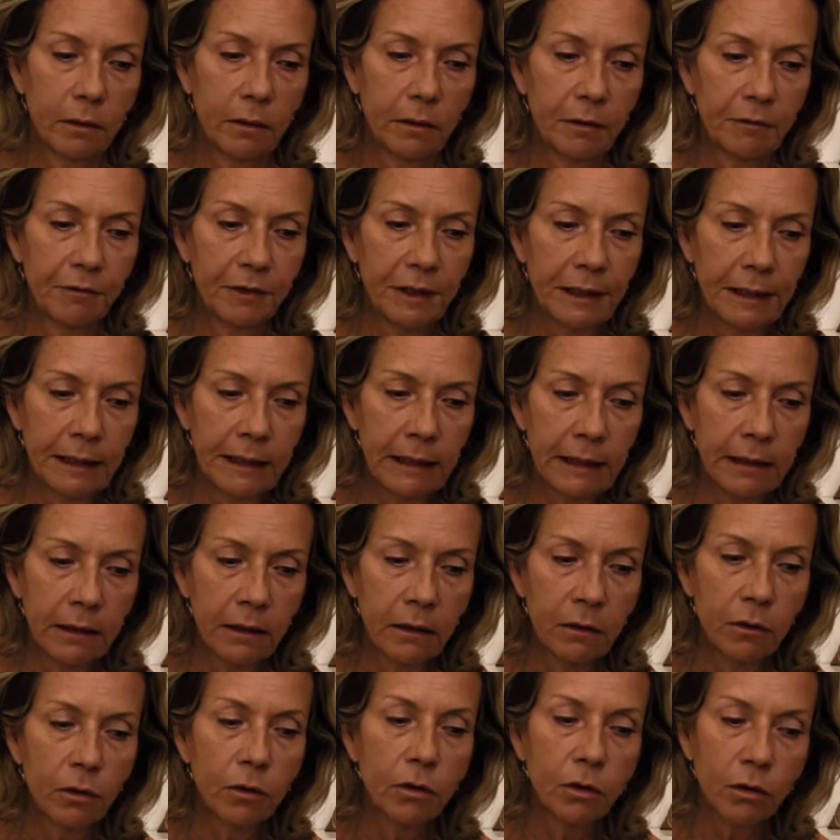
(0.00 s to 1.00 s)
physique
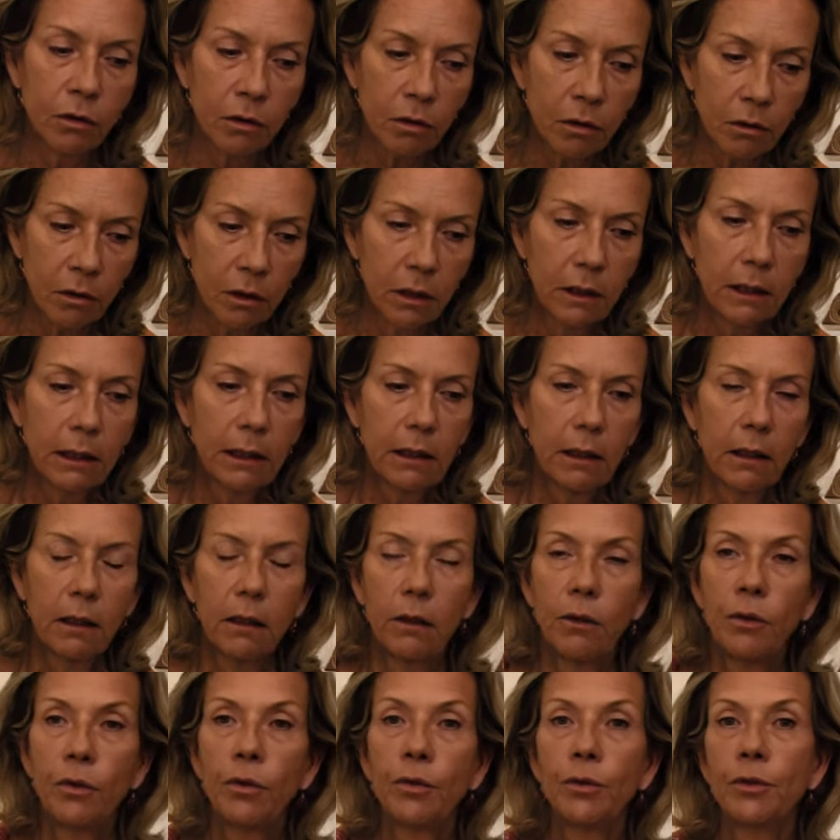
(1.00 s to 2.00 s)
et encore
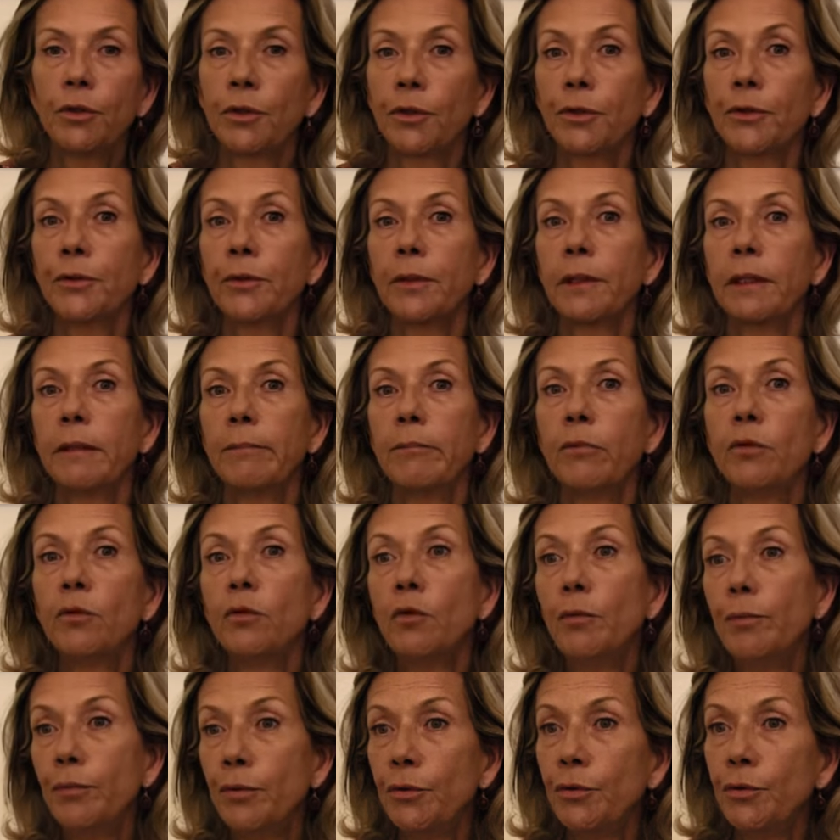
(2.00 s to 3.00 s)
le cœur est
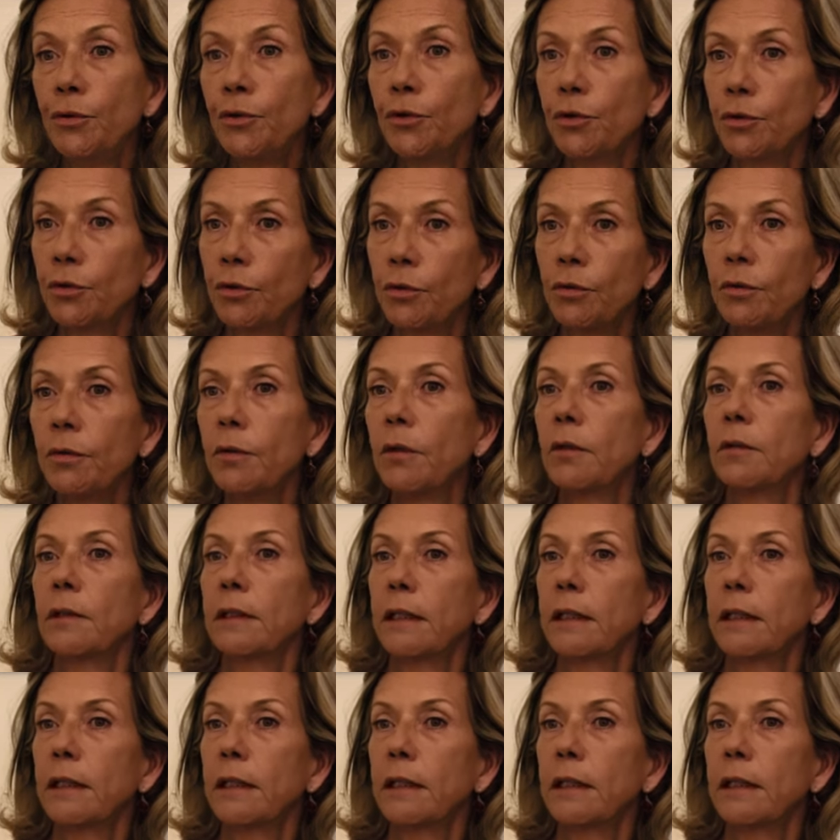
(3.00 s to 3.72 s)
beaucoup plus que euh,